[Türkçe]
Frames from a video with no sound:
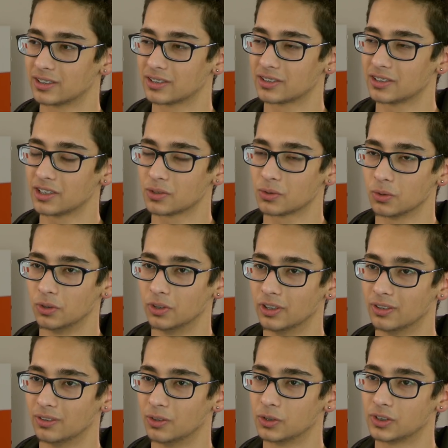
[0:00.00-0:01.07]
stres
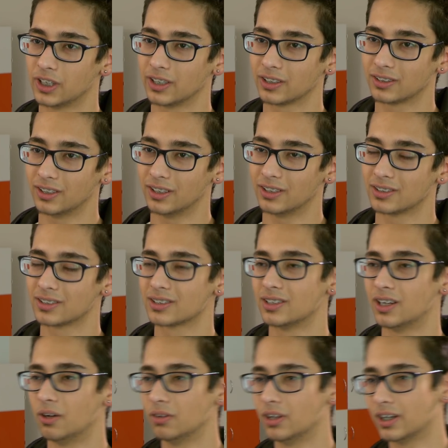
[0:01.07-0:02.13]
oluyor. Özellikle
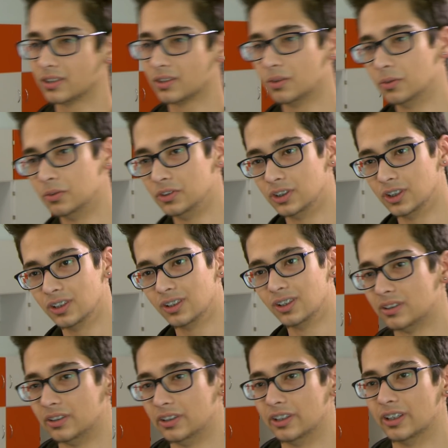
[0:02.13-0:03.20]
sınavlardan önce.
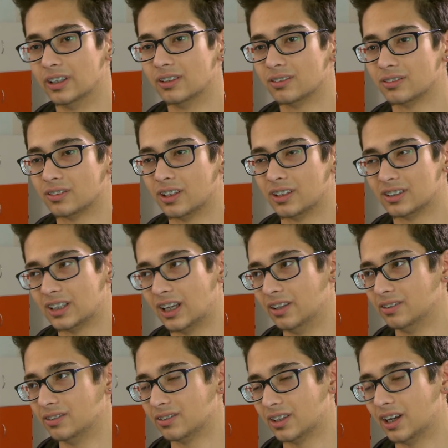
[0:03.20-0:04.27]
Söylüyorum sen
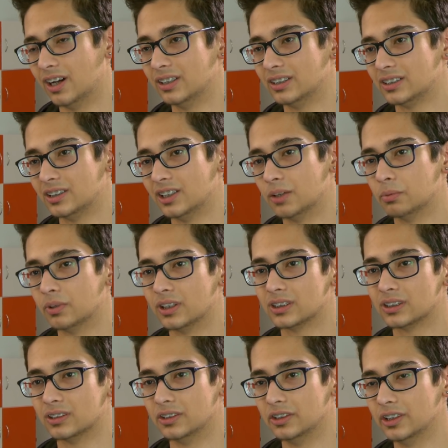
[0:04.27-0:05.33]
daha iyisini
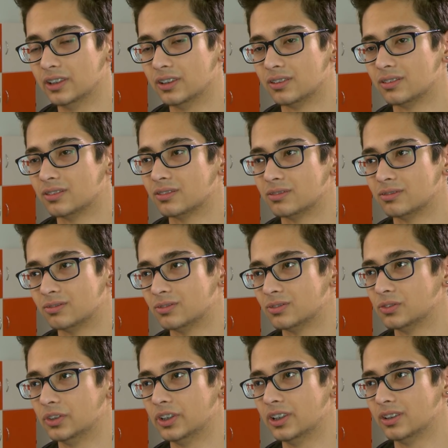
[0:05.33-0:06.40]
yaparsın diye
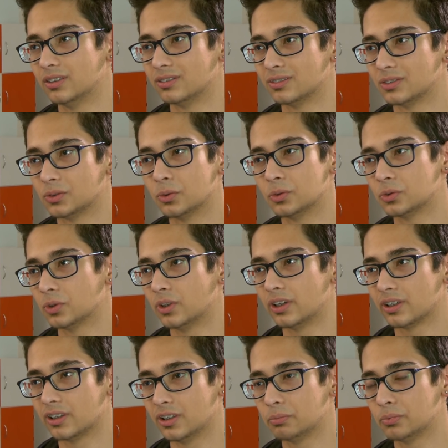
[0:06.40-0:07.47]
ve sonuç
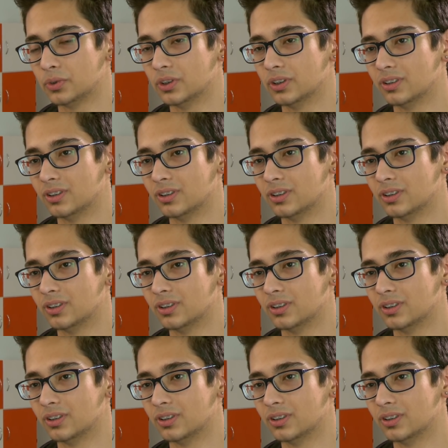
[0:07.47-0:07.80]
olarak yapıyor.